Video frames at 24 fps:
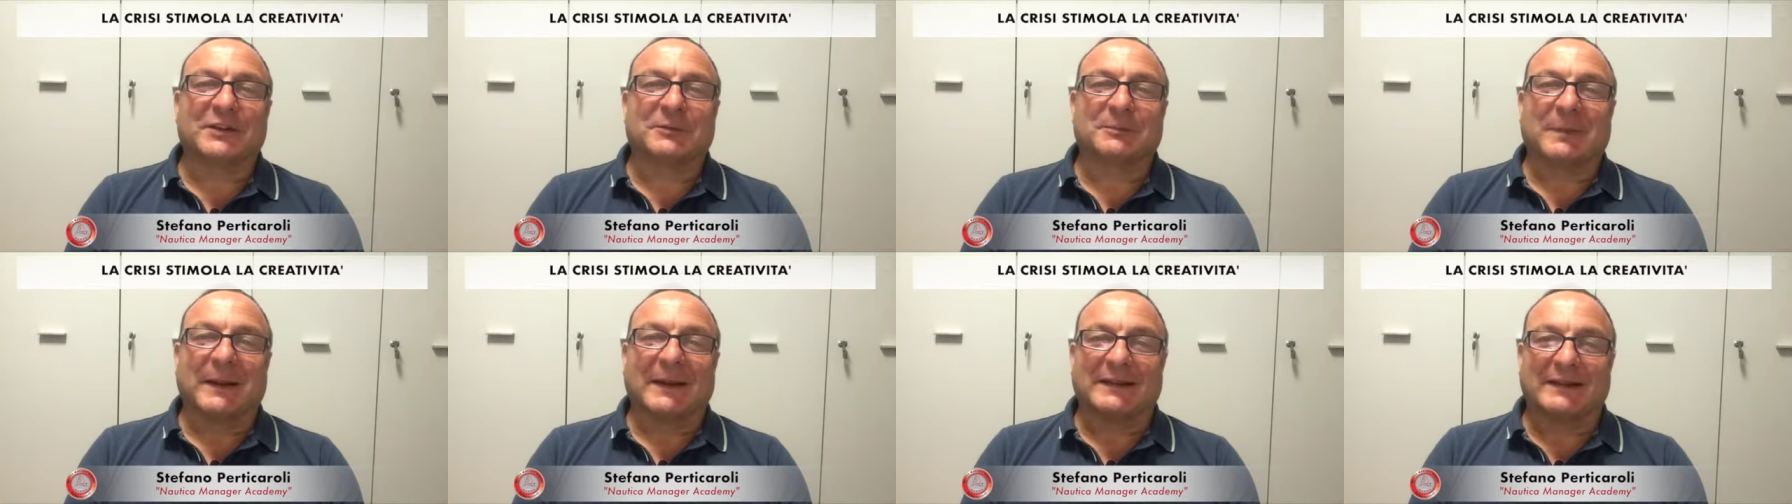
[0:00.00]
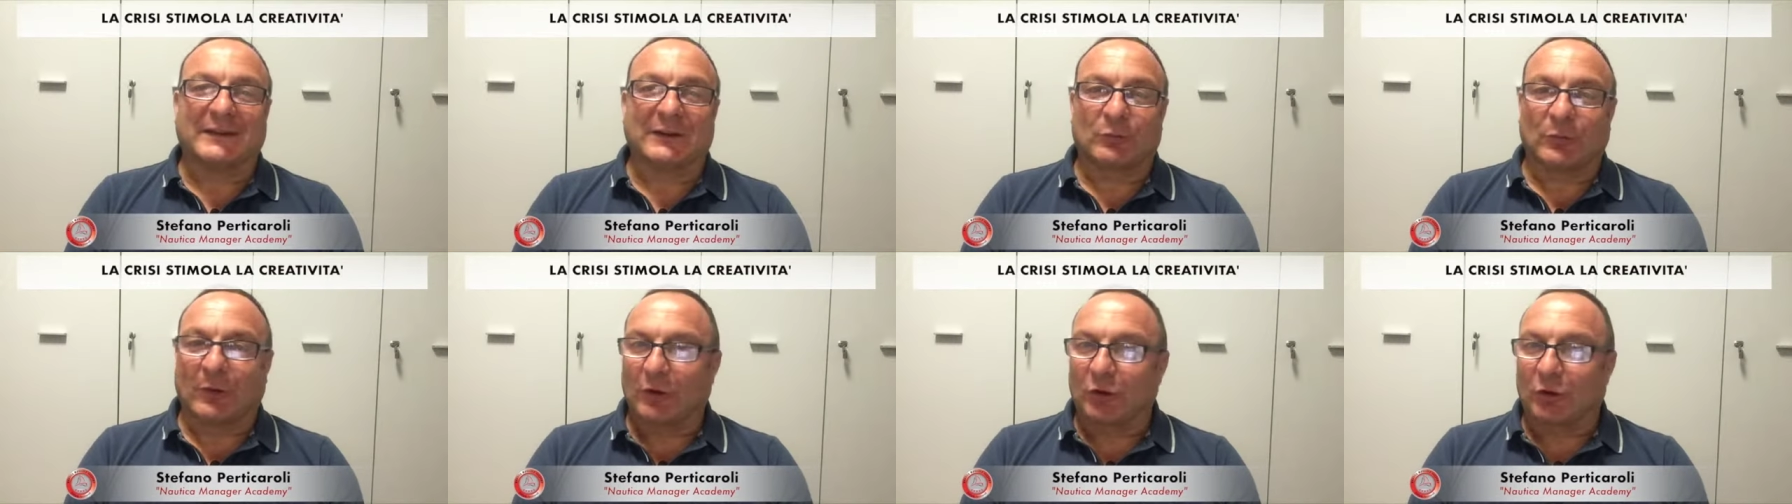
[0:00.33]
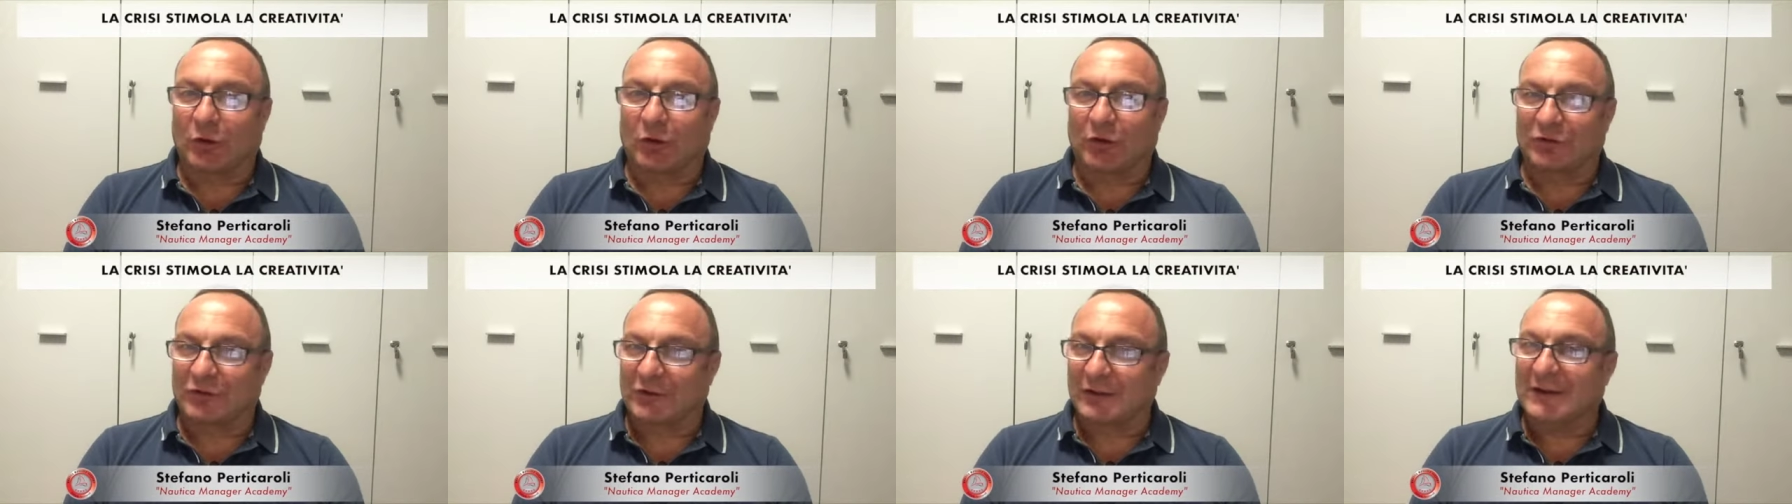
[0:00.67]
aspetti
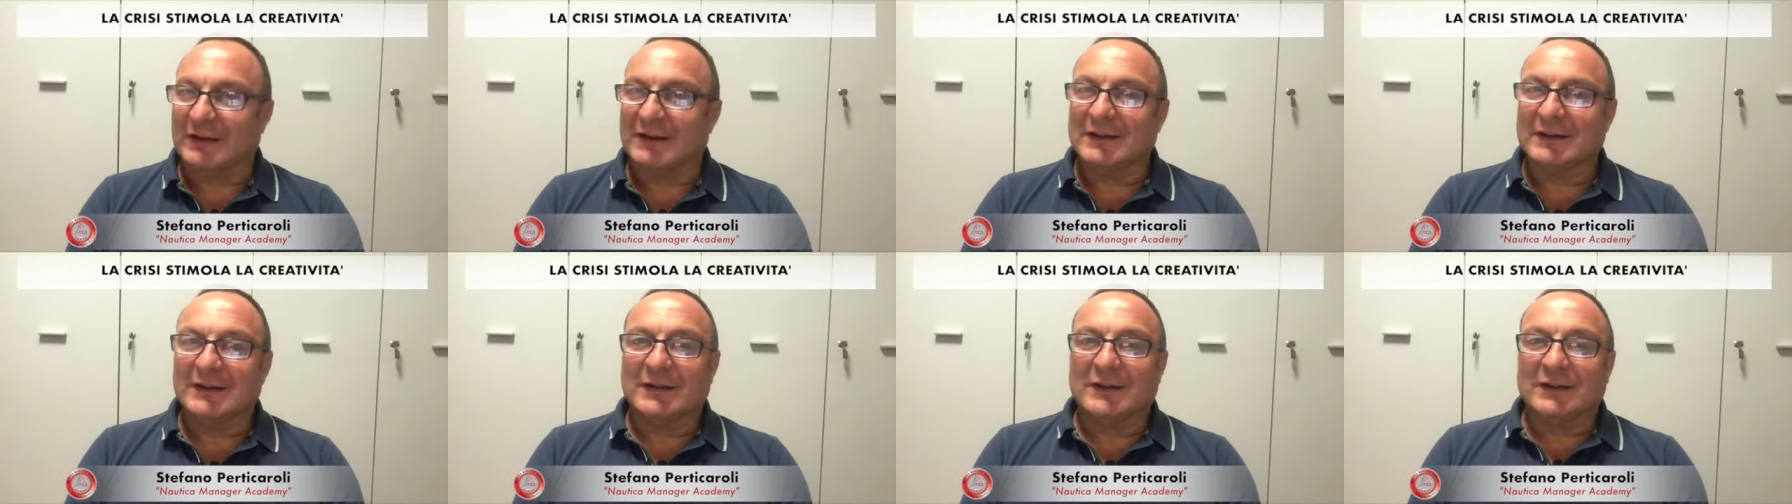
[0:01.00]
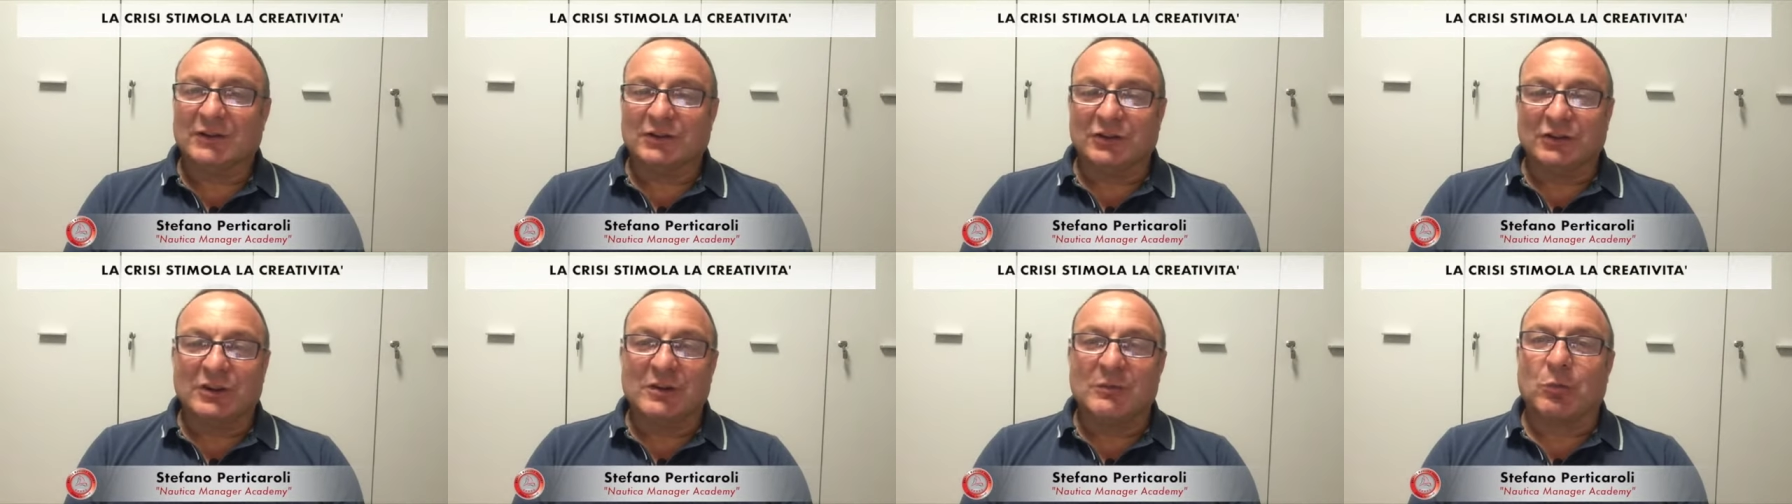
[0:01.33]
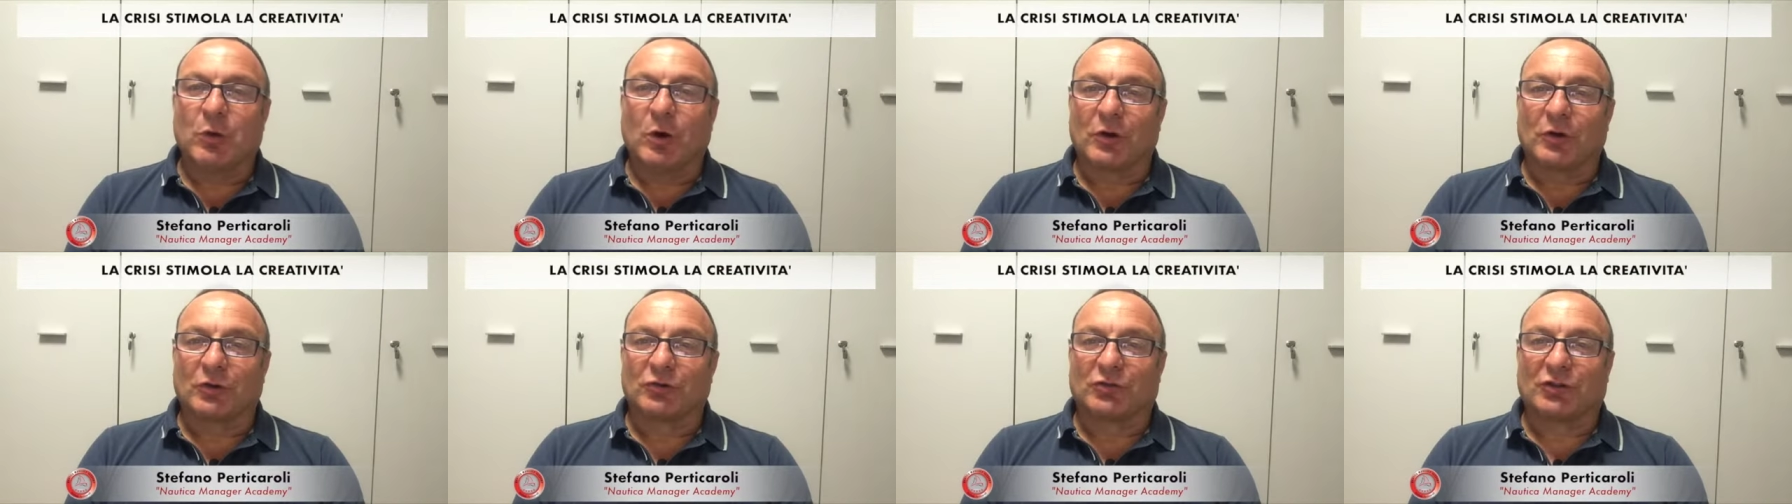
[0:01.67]
qualcosa di
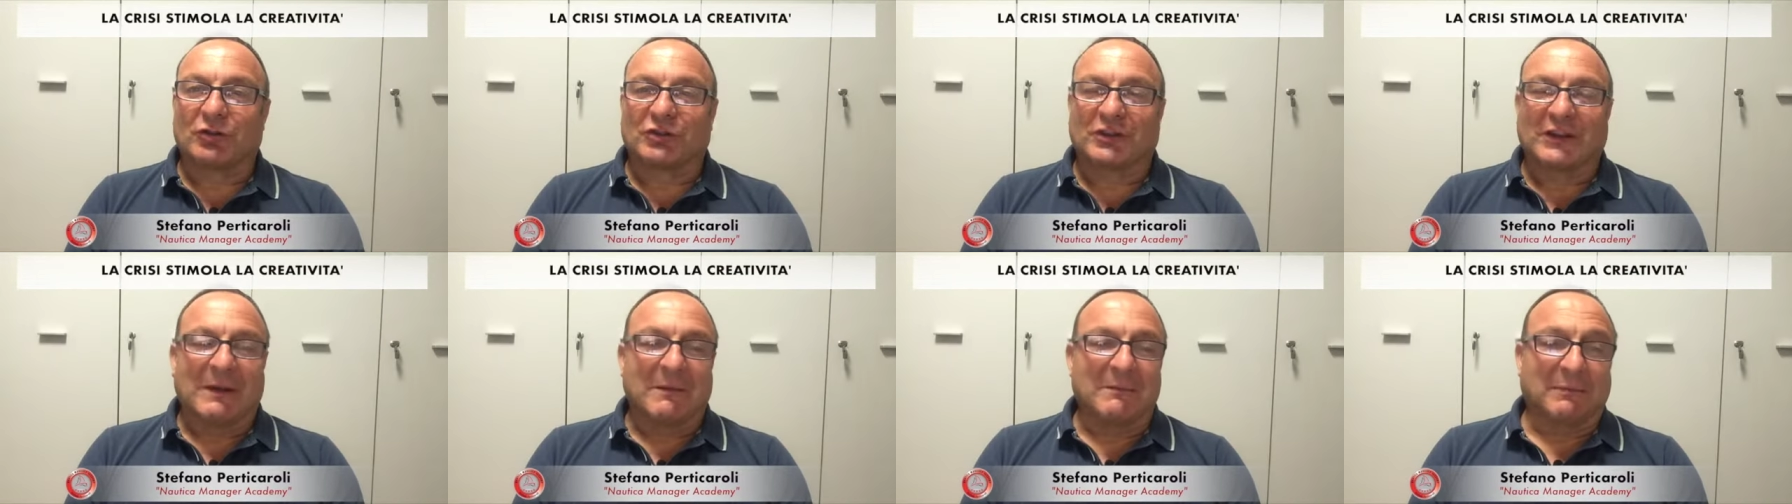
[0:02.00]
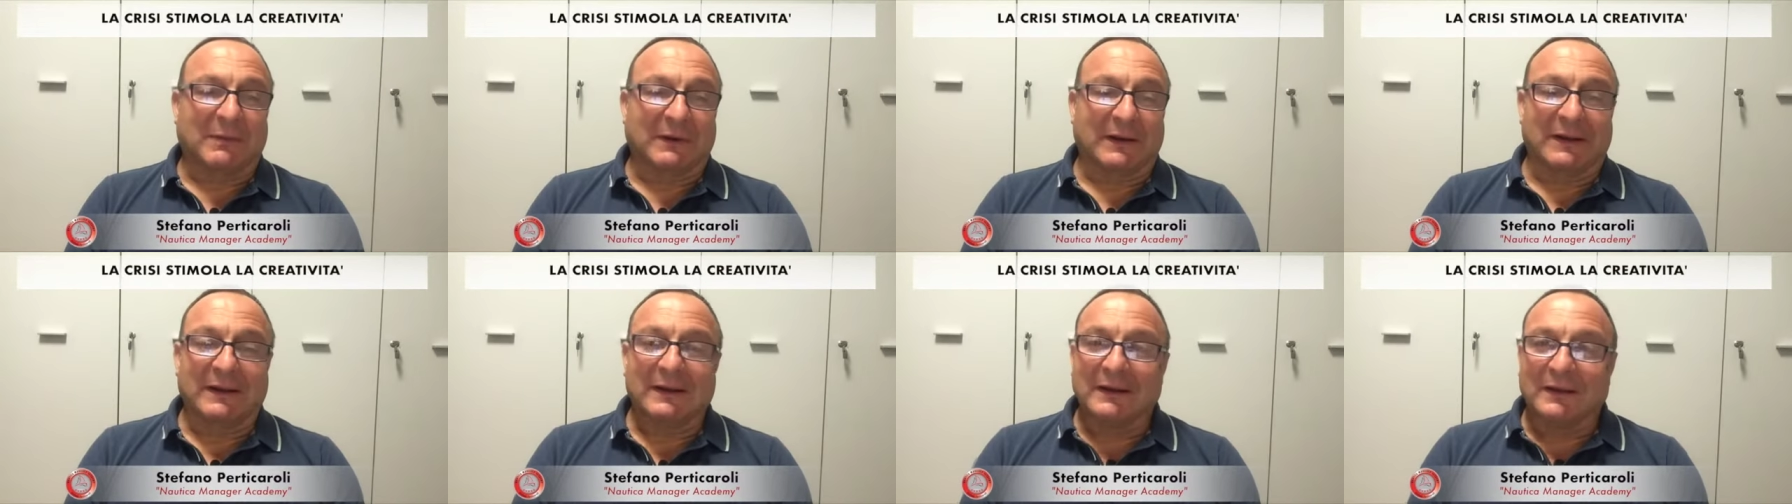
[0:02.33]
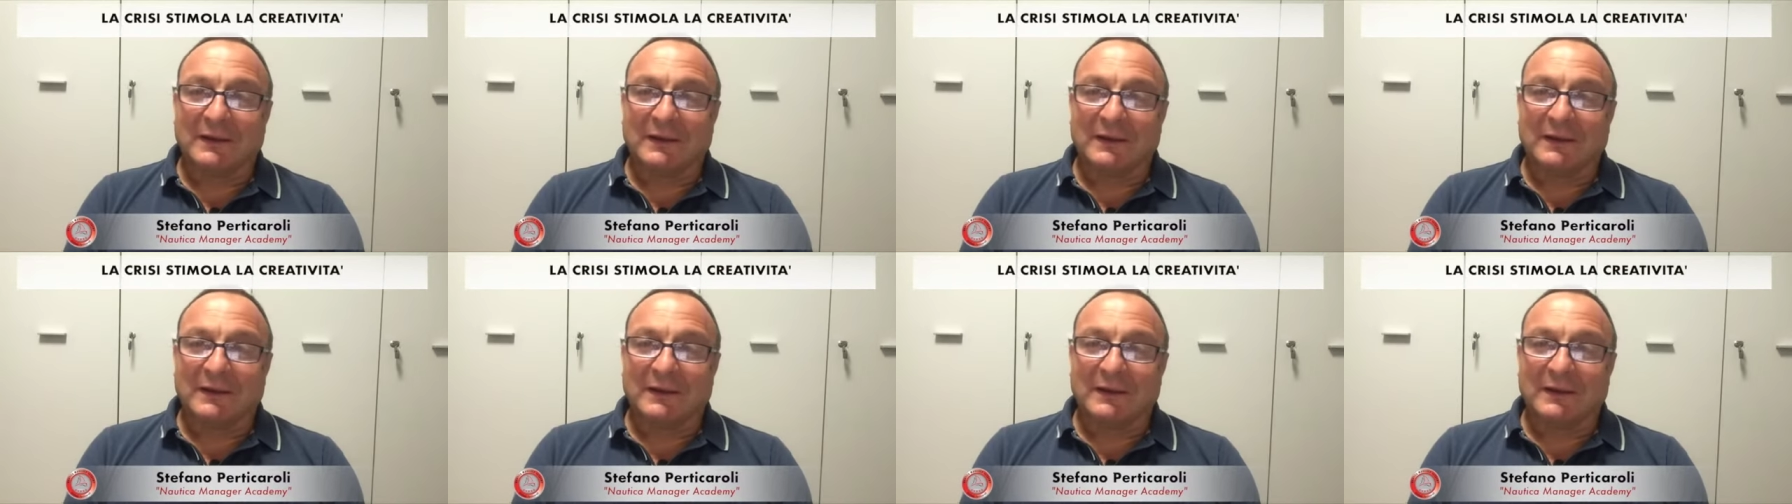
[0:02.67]
buono c'è sempre.